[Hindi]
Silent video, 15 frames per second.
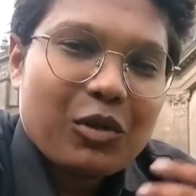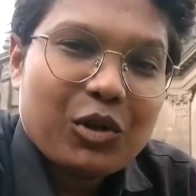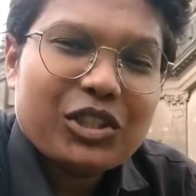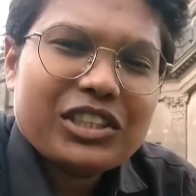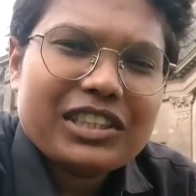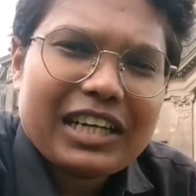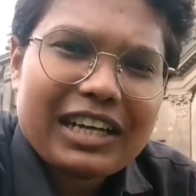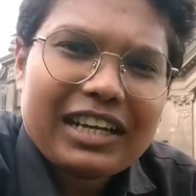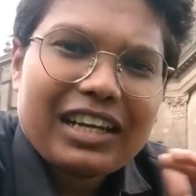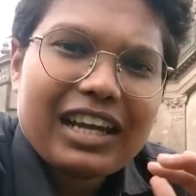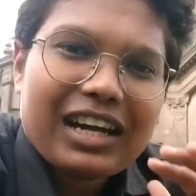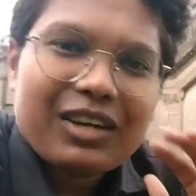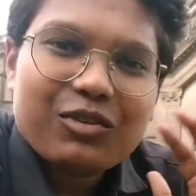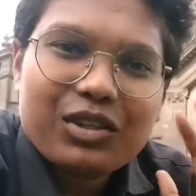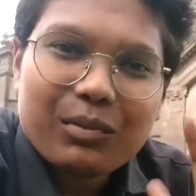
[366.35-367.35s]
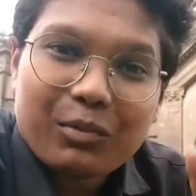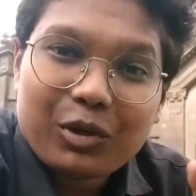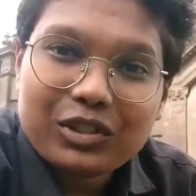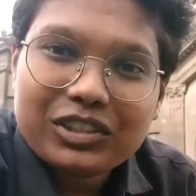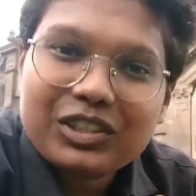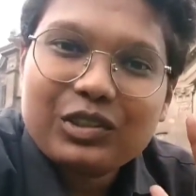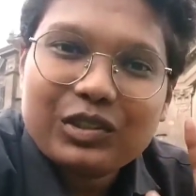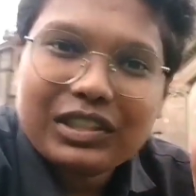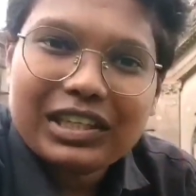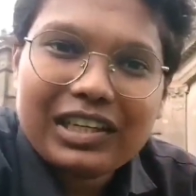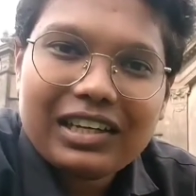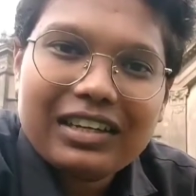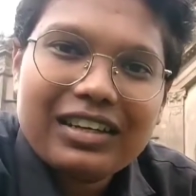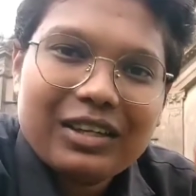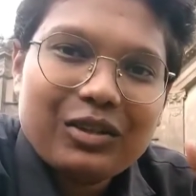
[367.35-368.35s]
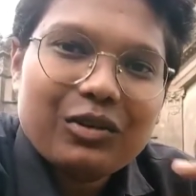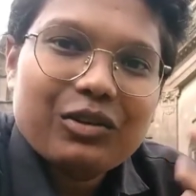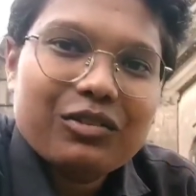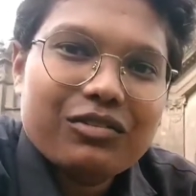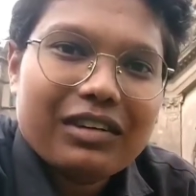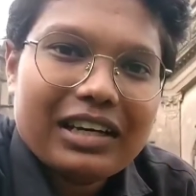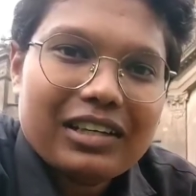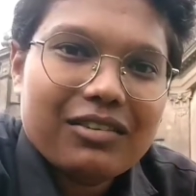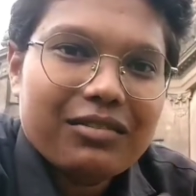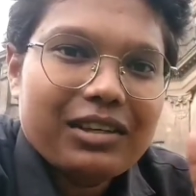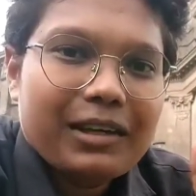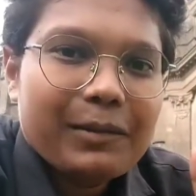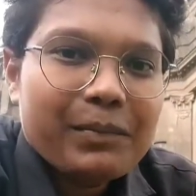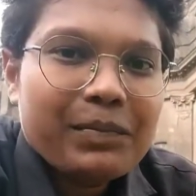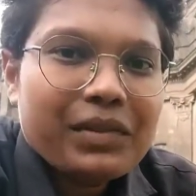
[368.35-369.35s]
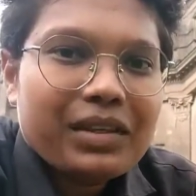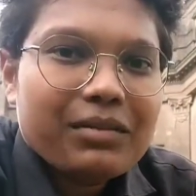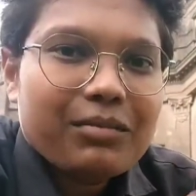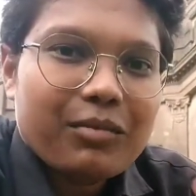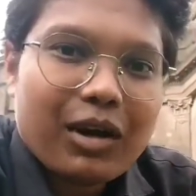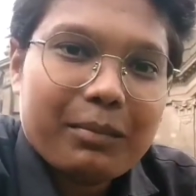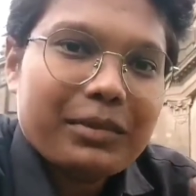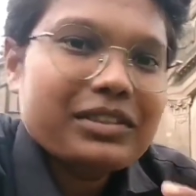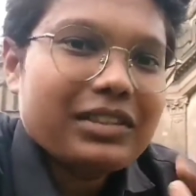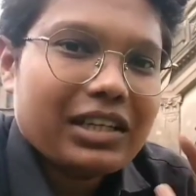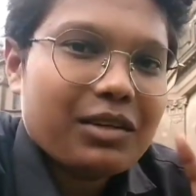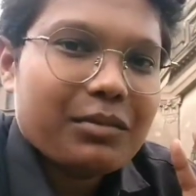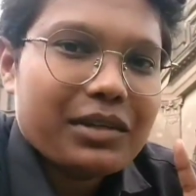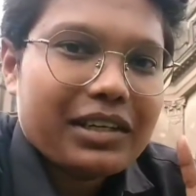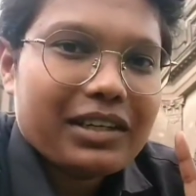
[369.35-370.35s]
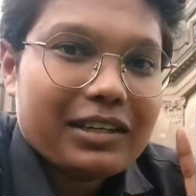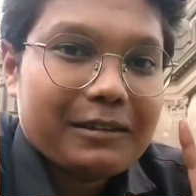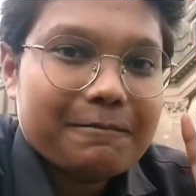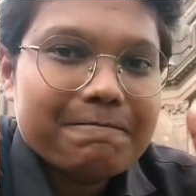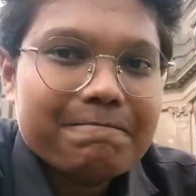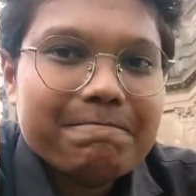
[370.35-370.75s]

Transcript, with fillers: कोशिश करेंगे अगर उधर पहुँचते तो ठीक नहीं तो बाय द वे वापस जाना पड़ेगा